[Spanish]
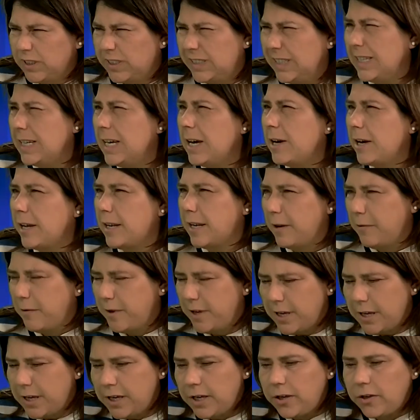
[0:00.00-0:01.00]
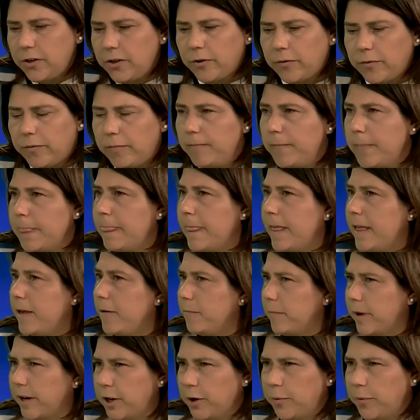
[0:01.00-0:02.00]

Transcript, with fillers: Sé que han habido varios